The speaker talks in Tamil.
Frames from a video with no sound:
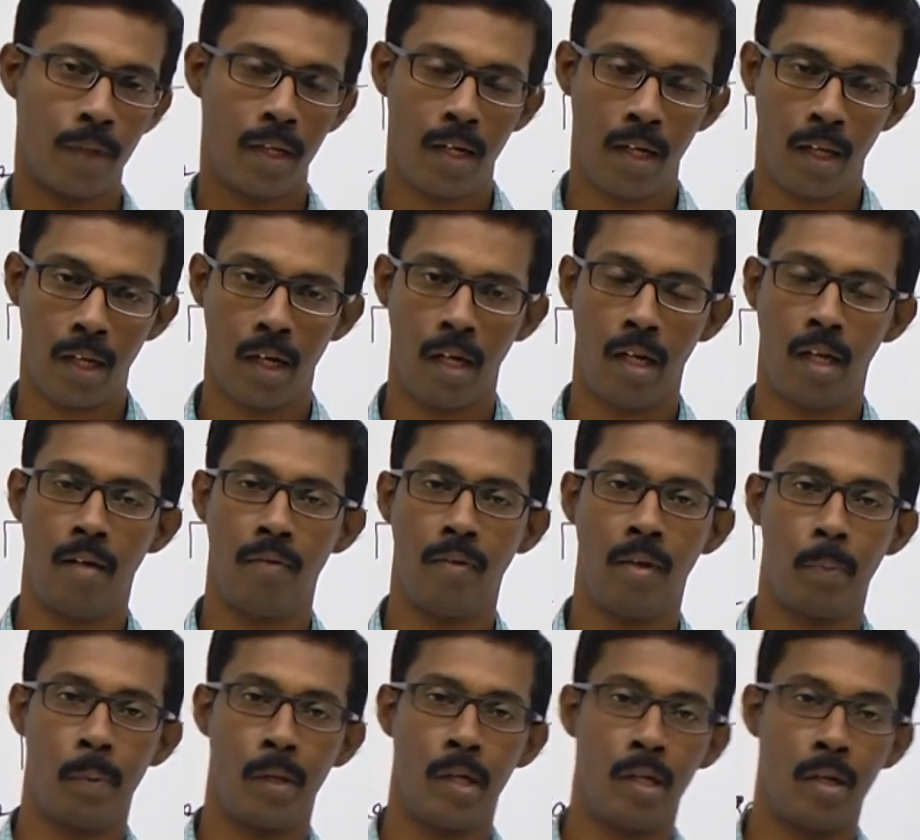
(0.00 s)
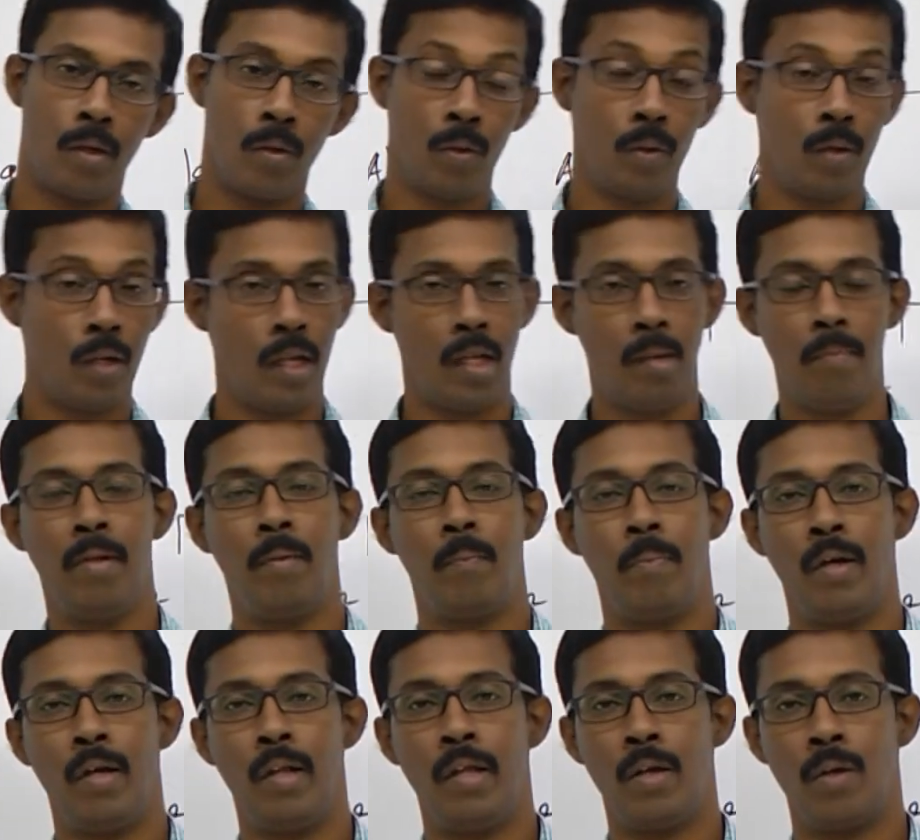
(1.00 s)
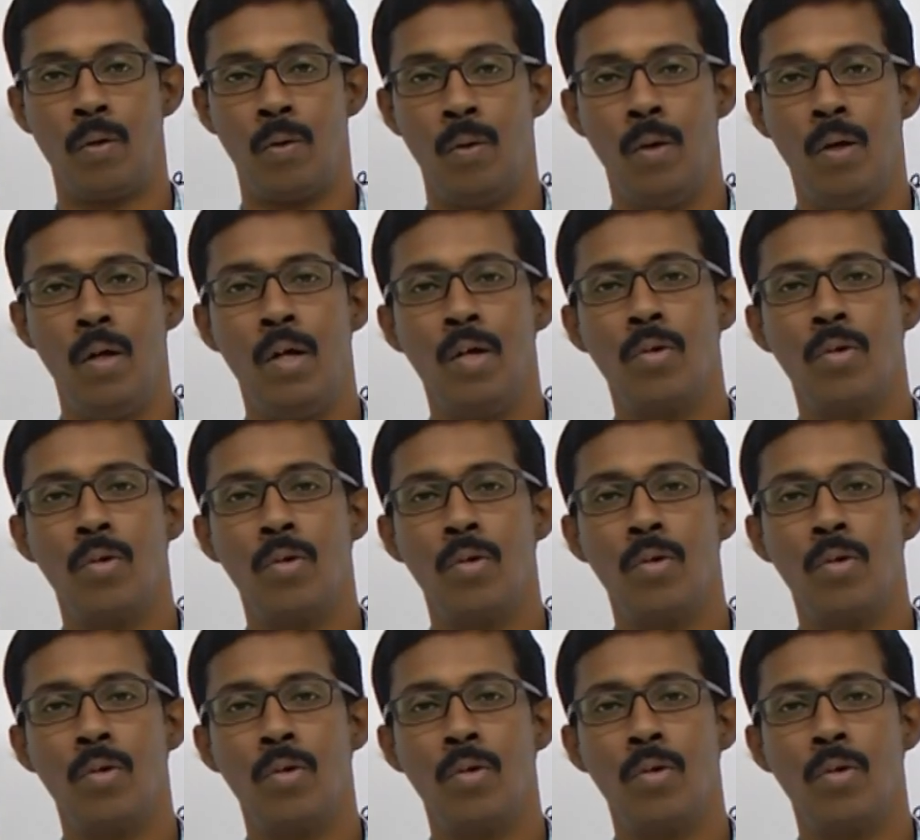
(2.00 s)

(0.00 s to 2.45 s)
இன்றைக்கி ஐடென்டிஃபை பண்ணியிருக்கிறோம் நேமிங் பண்ணியிருக்கிறோம்